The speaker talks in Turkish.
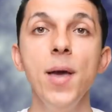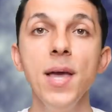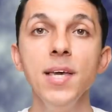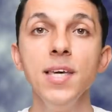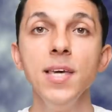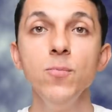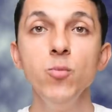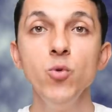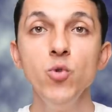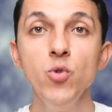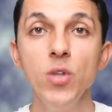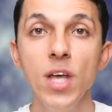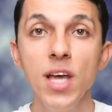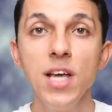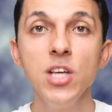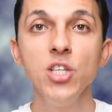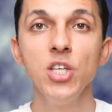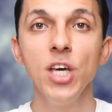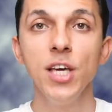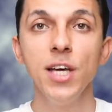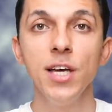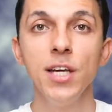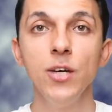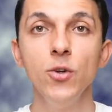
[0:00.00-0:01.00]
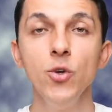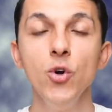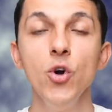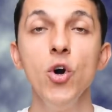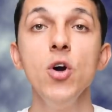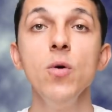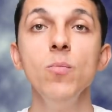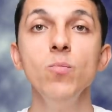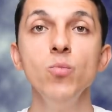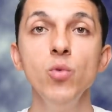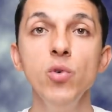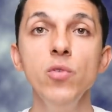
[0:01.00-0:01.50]
Peki bu ne işe
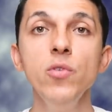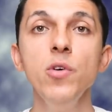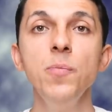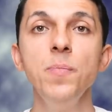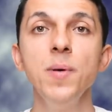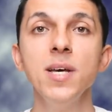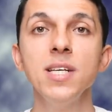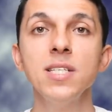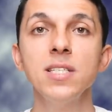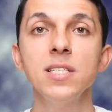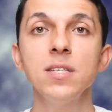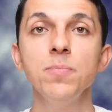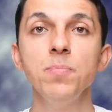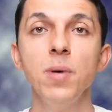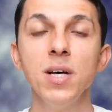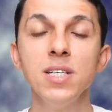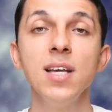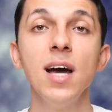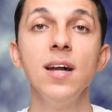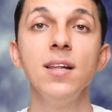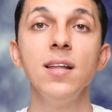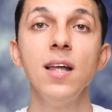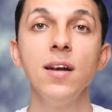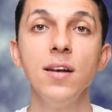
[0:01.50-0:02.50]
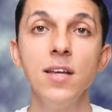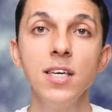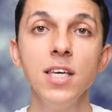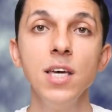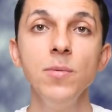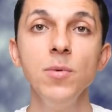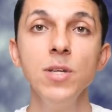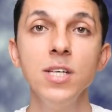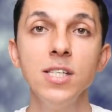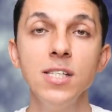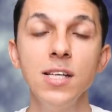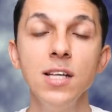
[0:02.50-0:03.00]
yarıyor? MoviePass pazardan
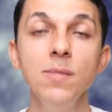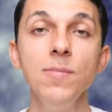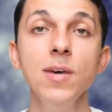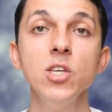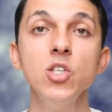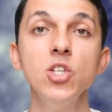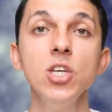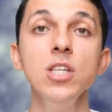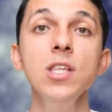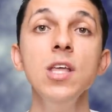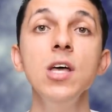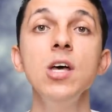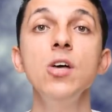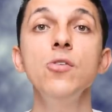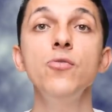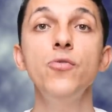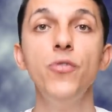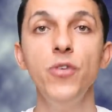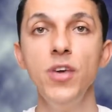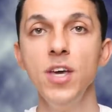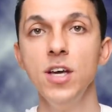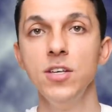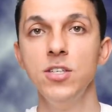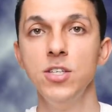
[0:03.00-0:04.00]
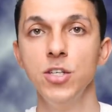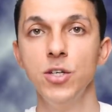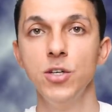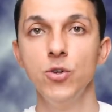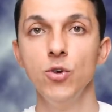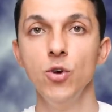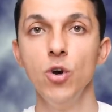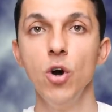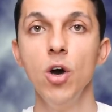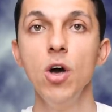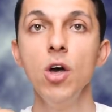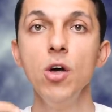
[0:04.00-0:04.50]
rakibini silmek için fiyatı
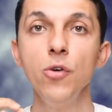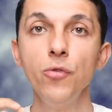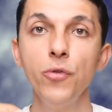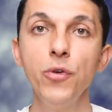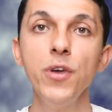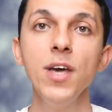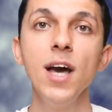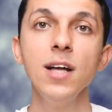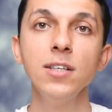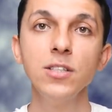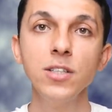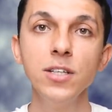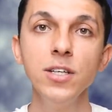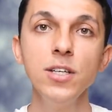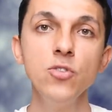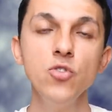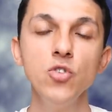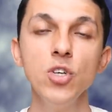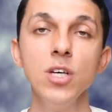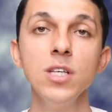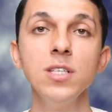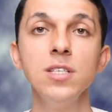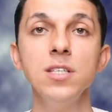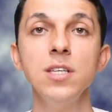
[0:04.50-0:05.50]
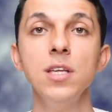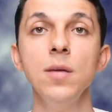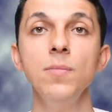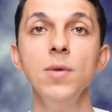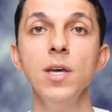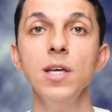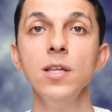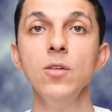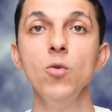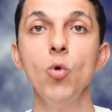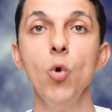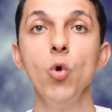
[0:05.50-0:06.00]
kırıyor. Fiyat kırınca
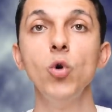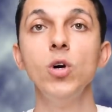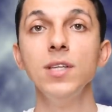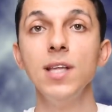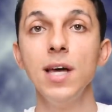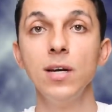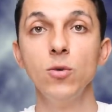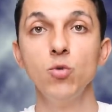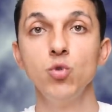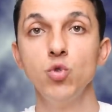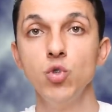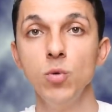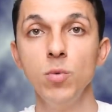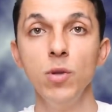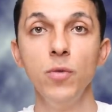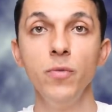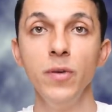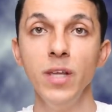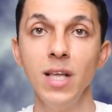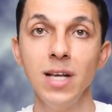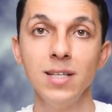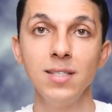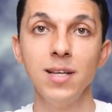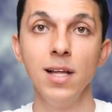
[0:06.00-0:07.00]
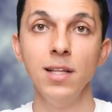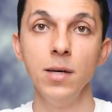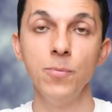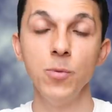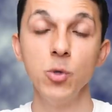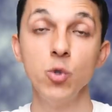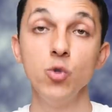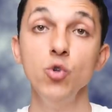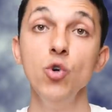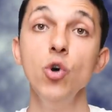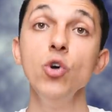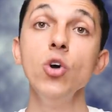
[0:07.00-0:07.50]
Sinemia'nın o kadar güçlü bir finansal
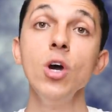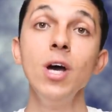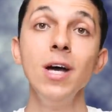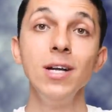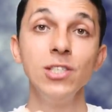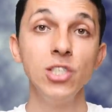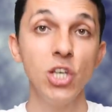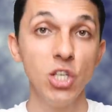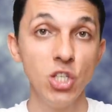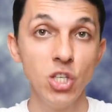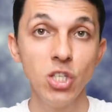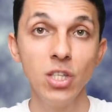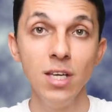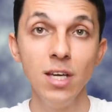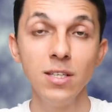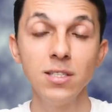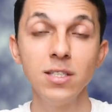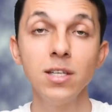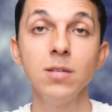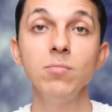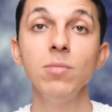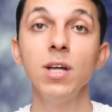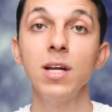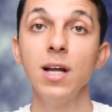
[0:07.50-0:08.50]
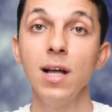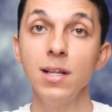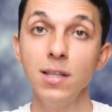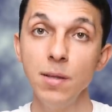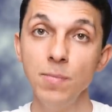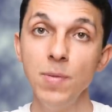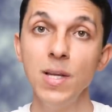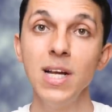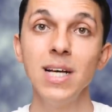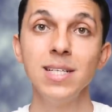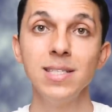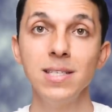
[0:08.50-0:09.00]
yapısı yok. Çeşitli yatırımlar
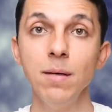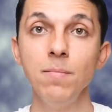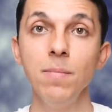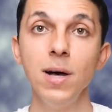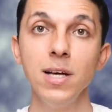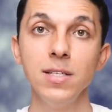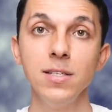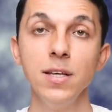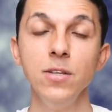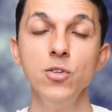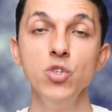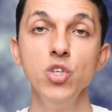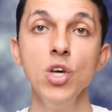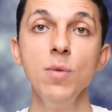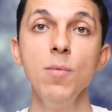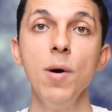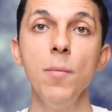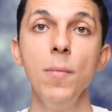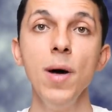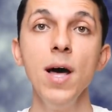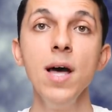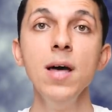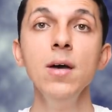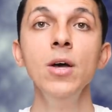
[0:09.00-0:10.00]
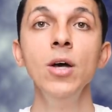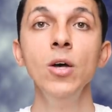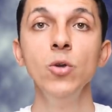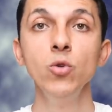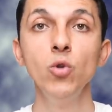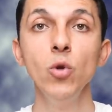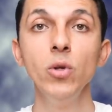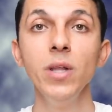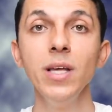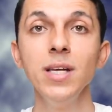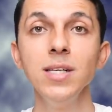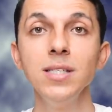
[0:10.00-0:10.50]
aldı birazdan bahsedeceğim ama
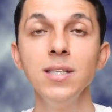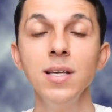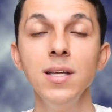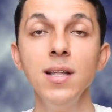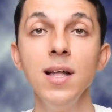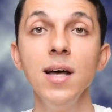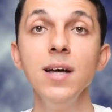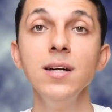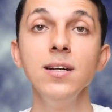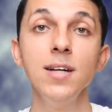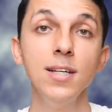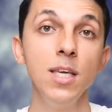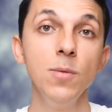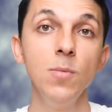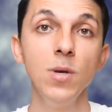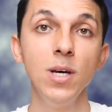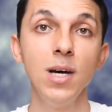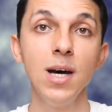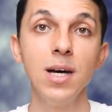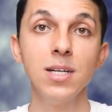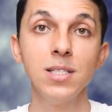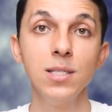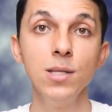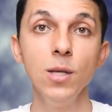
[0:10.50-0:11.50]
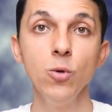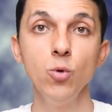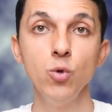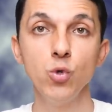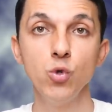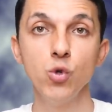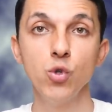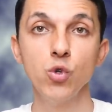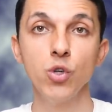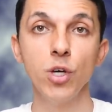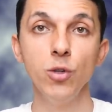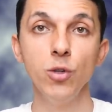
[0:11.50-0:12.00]
dolayısıyla rakibi karşısında güçsüz